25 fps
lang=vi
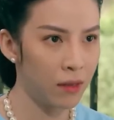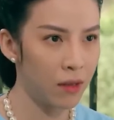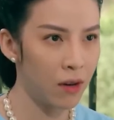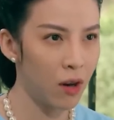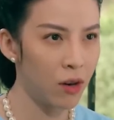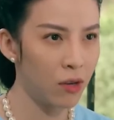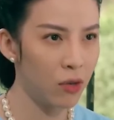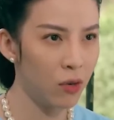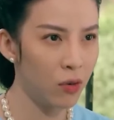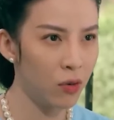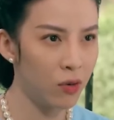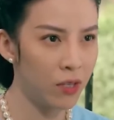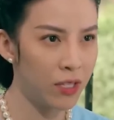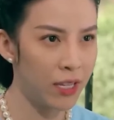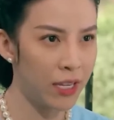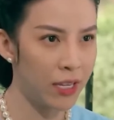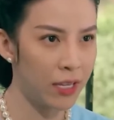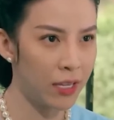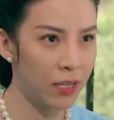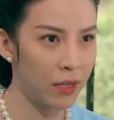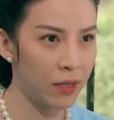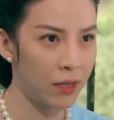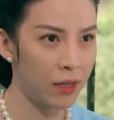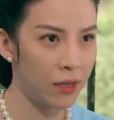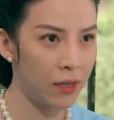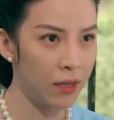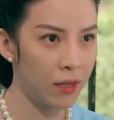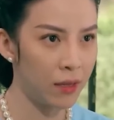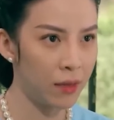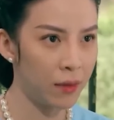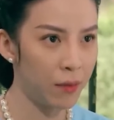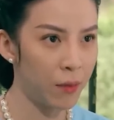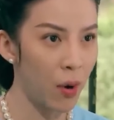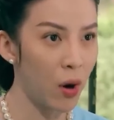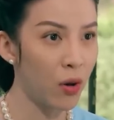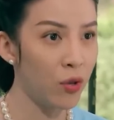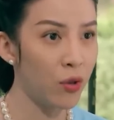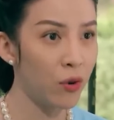có thuốc gì
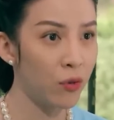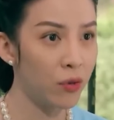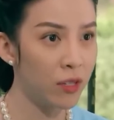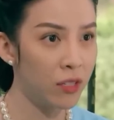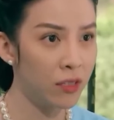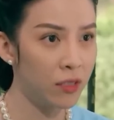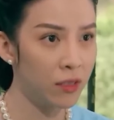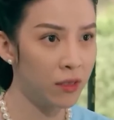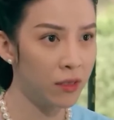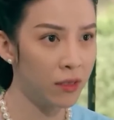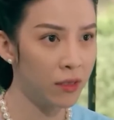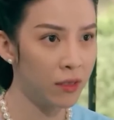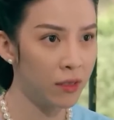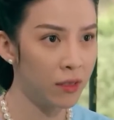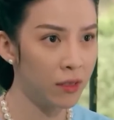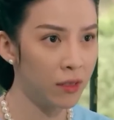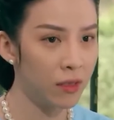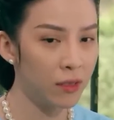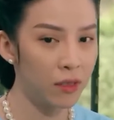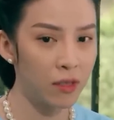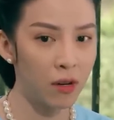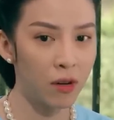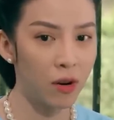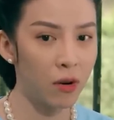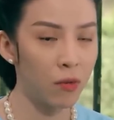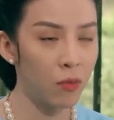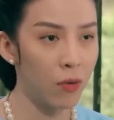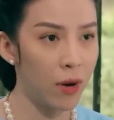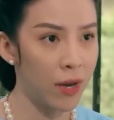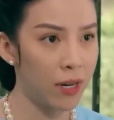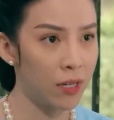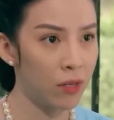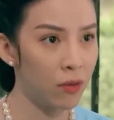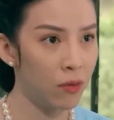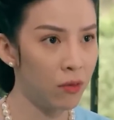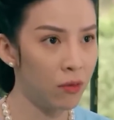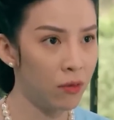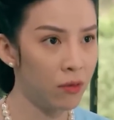bỏ vô nước cho con
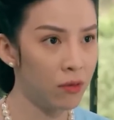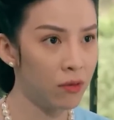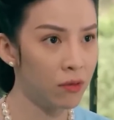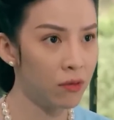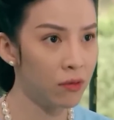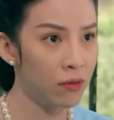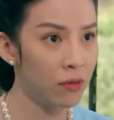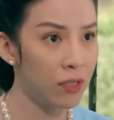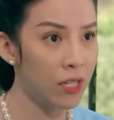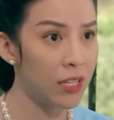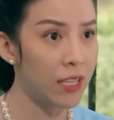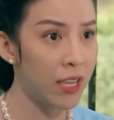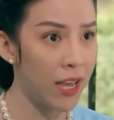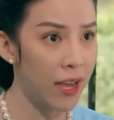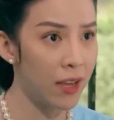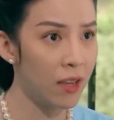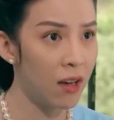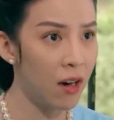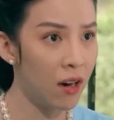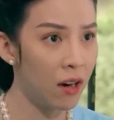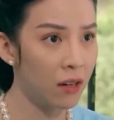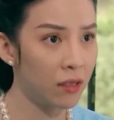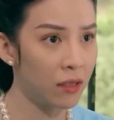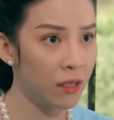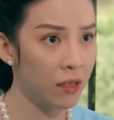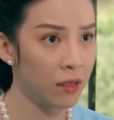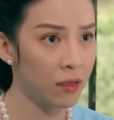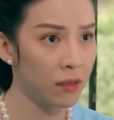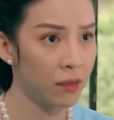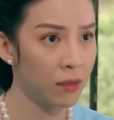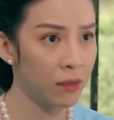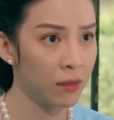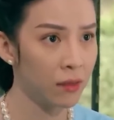quệ nó uống thì dễ hơn đó